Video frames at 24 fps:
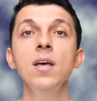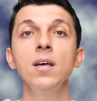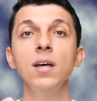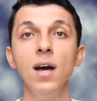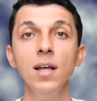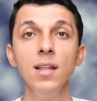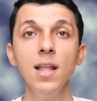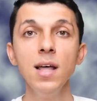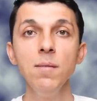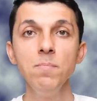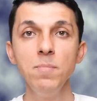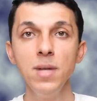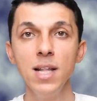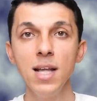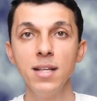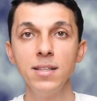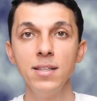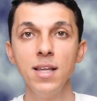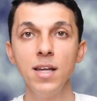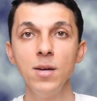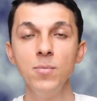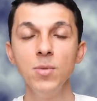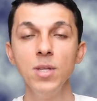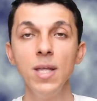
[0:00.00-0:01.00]
Kalan
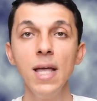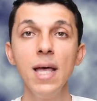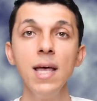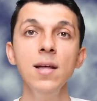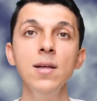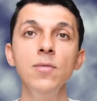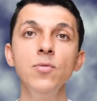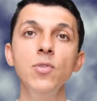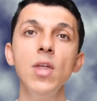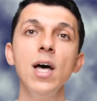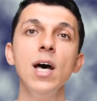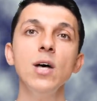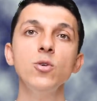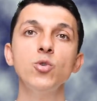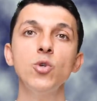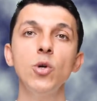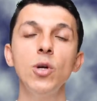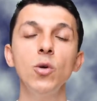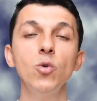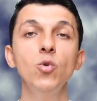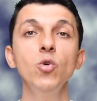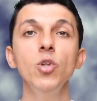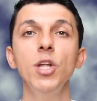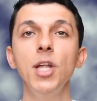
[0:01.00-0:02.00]
biletlerimi de daha
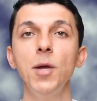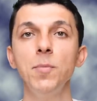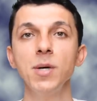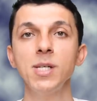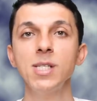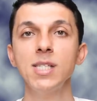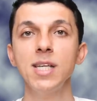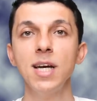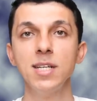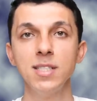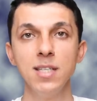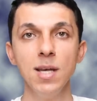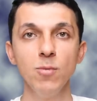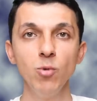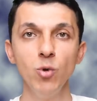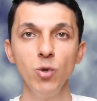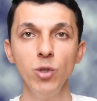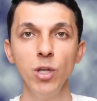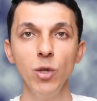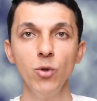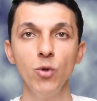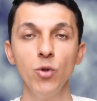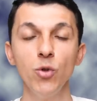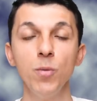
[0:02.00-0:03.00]
sonra kullanmak istersem
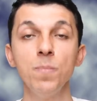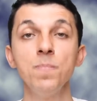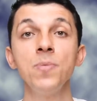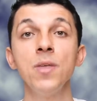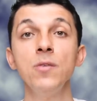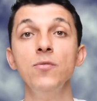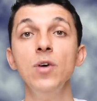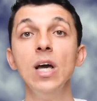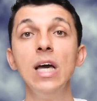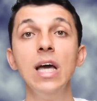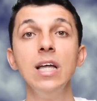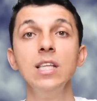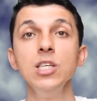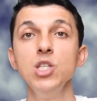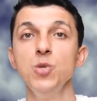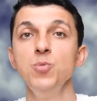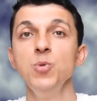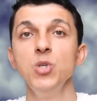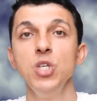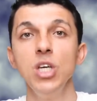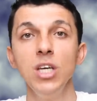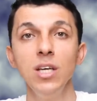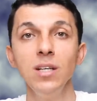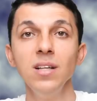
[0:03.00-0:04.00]
kullanıyordum. Fakat
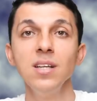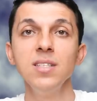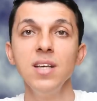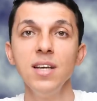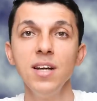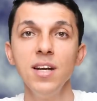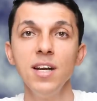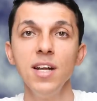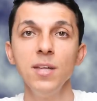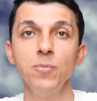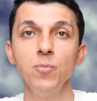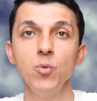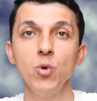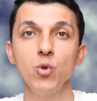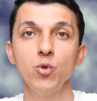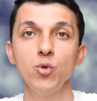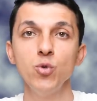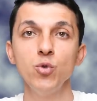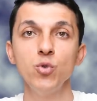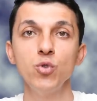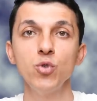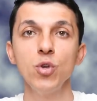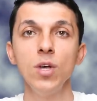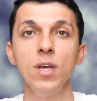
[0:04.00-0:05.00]
hiçbir şekilde zarar
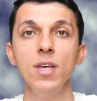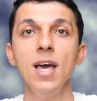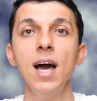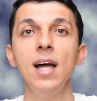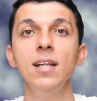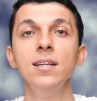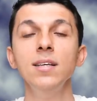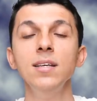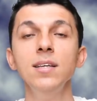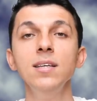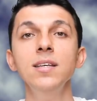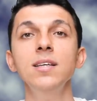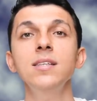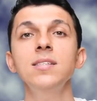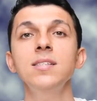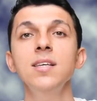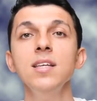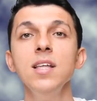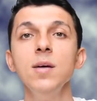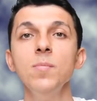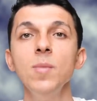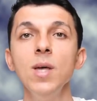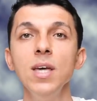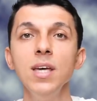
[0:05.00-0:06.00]
etmiyorsunuz. Yani
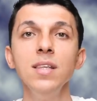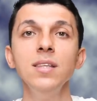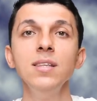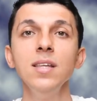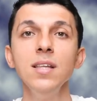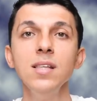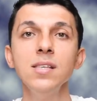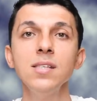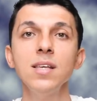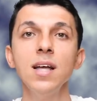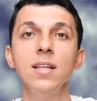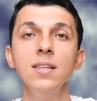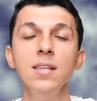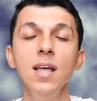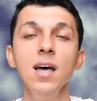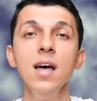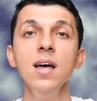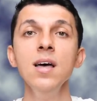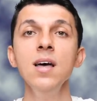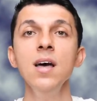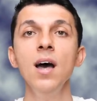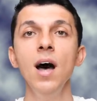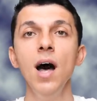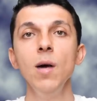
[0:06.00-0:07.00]
sinemaya gittiğiniz
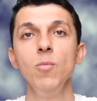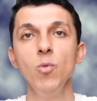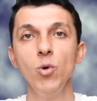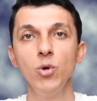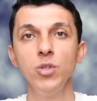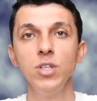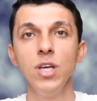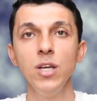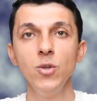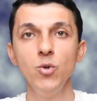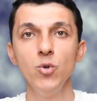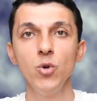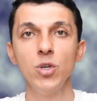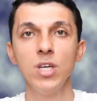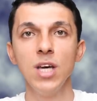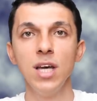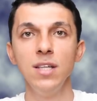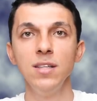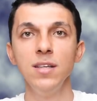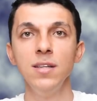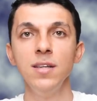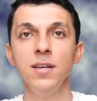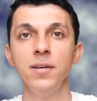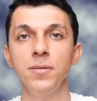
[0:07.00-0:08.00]
anda amorti ediyor
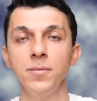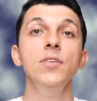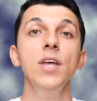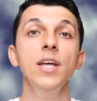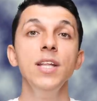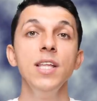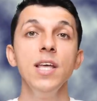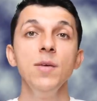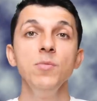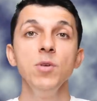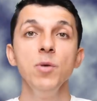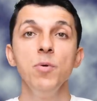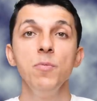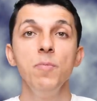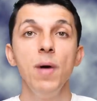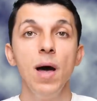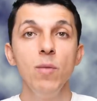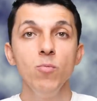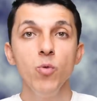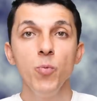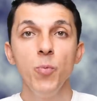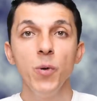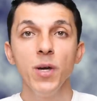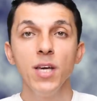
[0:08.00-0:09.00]
kendini. Dediğim gibi
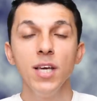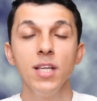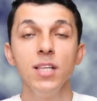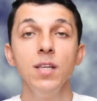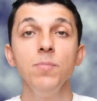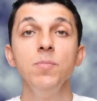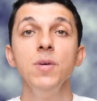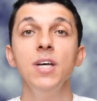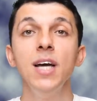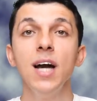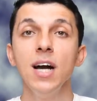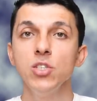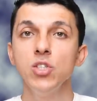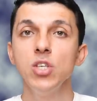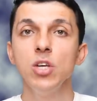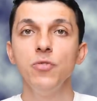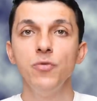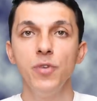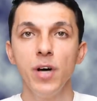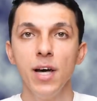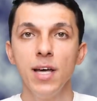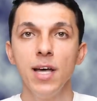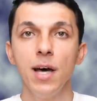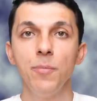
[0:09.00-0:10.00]
ben bu paketi birkaç
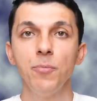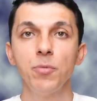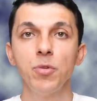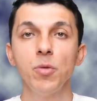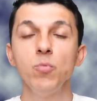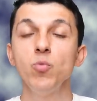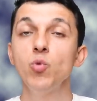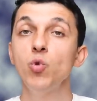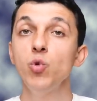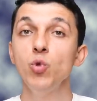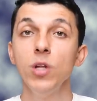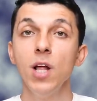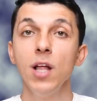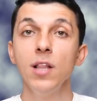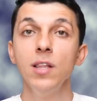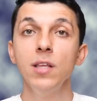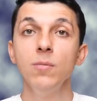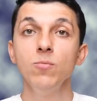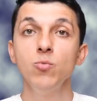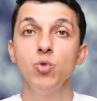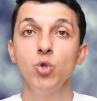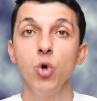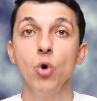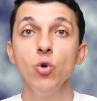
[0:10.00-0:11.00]
defa yaptım,
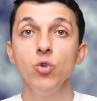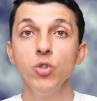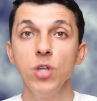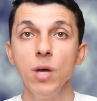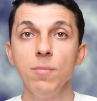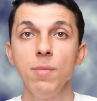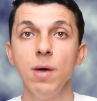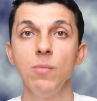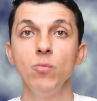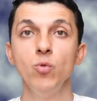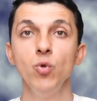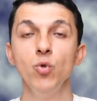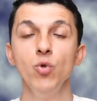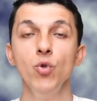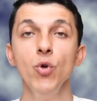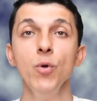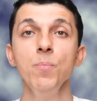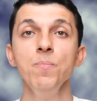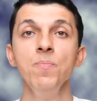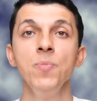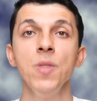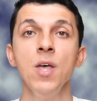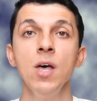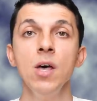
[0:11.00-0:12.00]
kullandım. Çok da
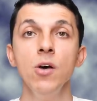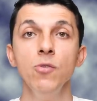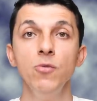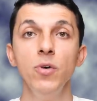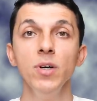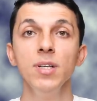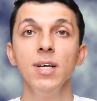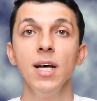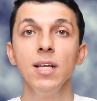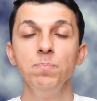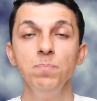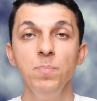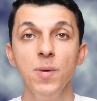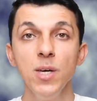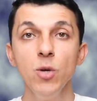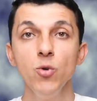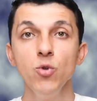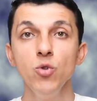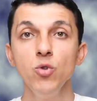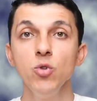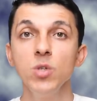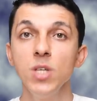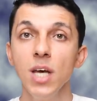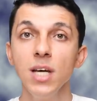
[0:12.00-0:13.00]
memnundum. Fakat bir
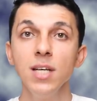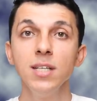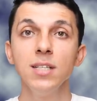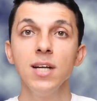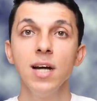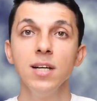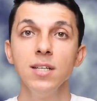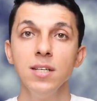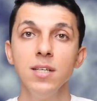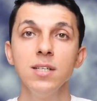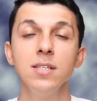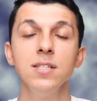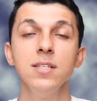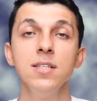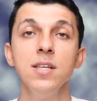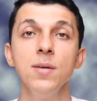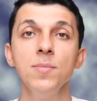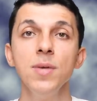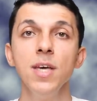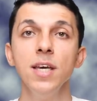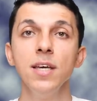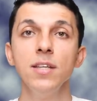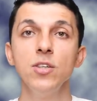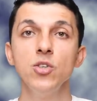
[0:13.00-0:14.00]
gün tekrar yine
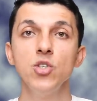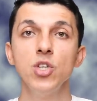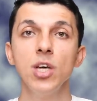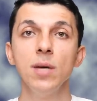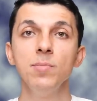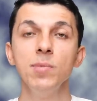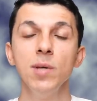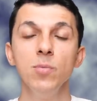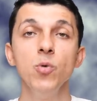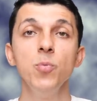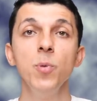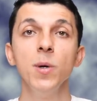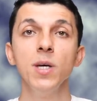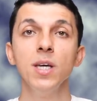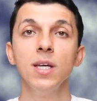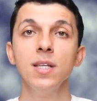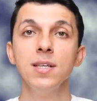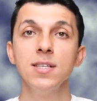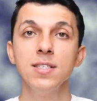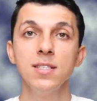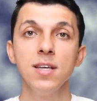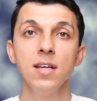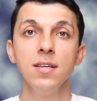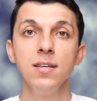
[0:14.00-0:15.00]
sinemaya gideceğimde bu
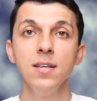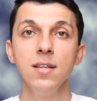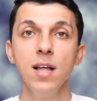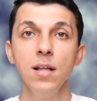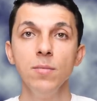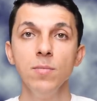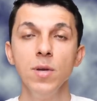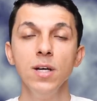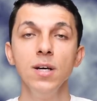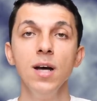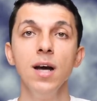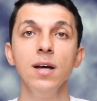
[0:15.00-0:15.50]
paketi satın almaya